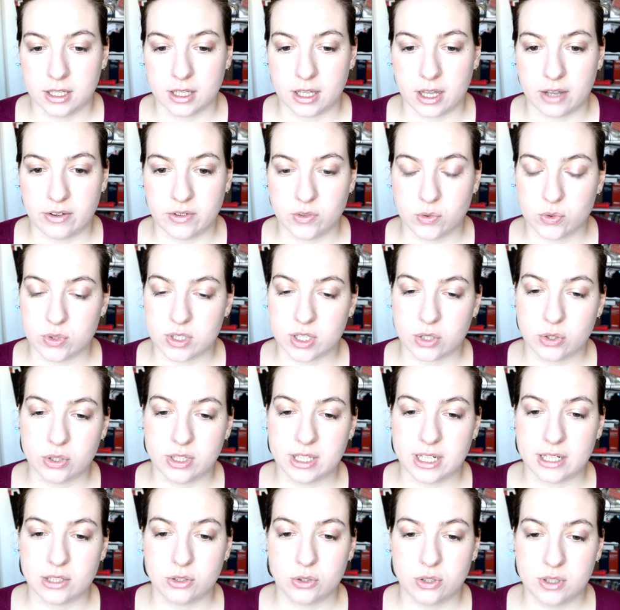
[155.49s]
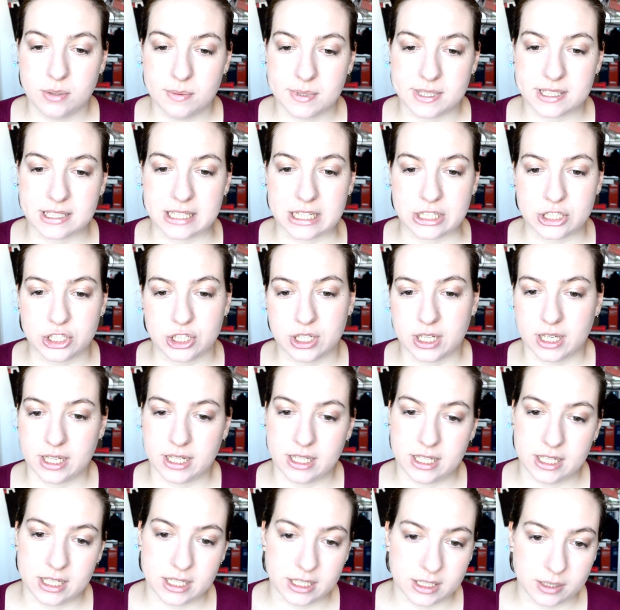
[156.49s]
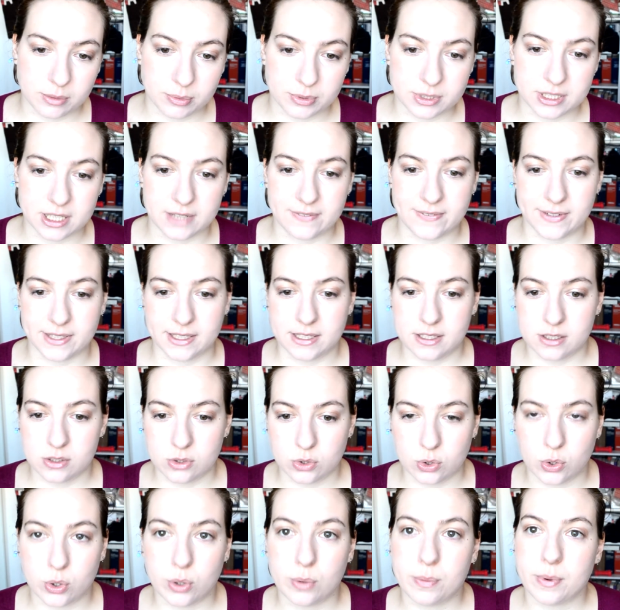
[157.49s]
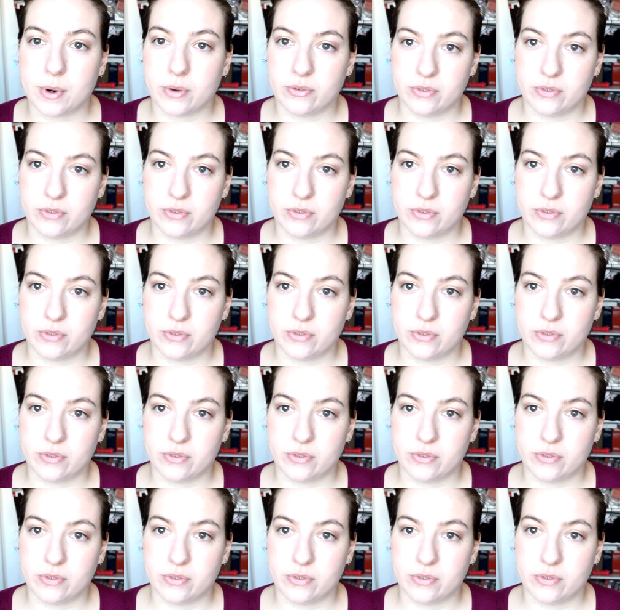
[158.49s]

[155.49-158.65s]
Avevo un sacco tra l'altro di messaggi carini, tipo salvati sopra,